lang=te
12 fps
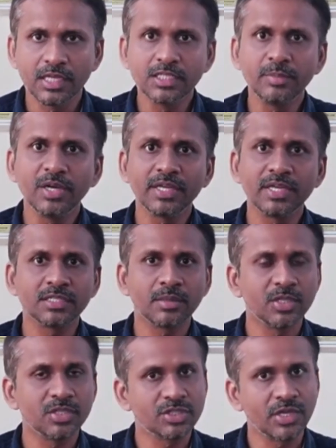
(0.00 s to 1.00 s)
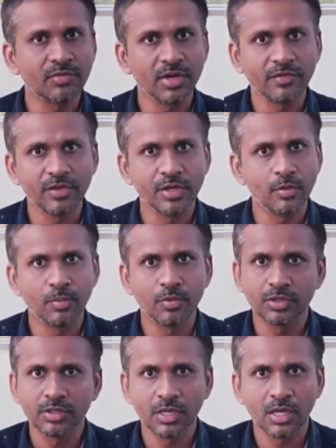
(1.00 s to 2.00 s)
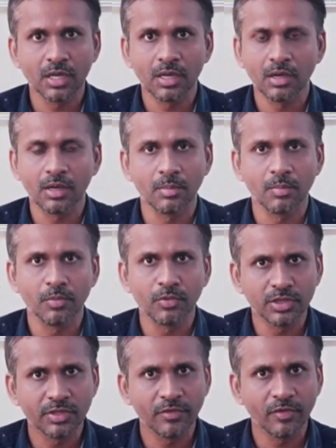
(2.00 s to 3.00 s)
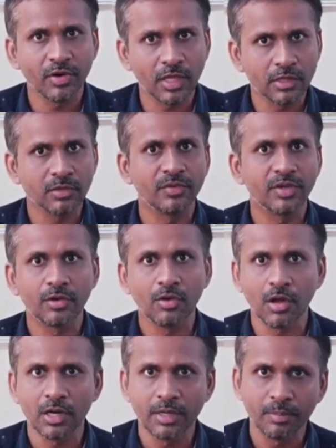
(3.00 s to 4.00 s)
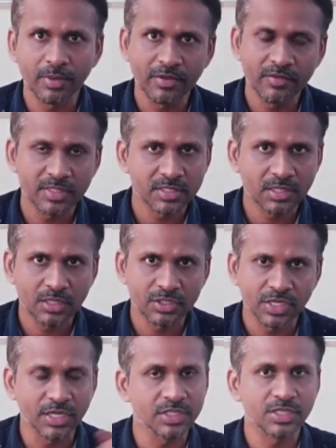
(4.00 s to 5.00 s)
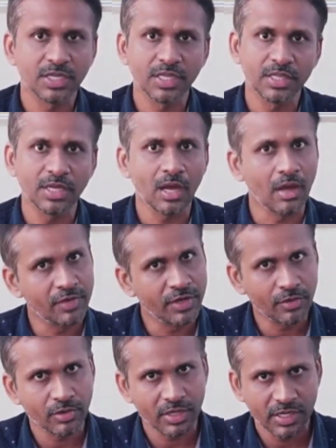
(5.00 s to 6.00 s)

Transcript: ఎలిజిబిలిటీకి సంబంధించినటువంటి వీడియో పూర్తిగా పూర్తి వివరాలతో వీడియో ఆల్రెడీ ప్రీవియస్గా చేయడం జరిగింది ఆ వీడియో